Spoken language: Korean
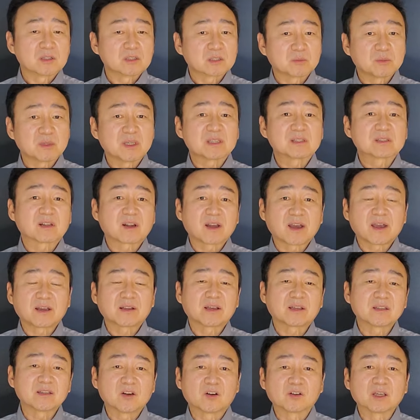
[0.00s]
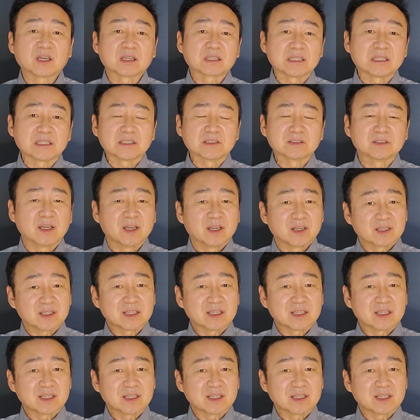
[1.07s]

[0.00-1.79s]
지금 이스라엘행 여객기는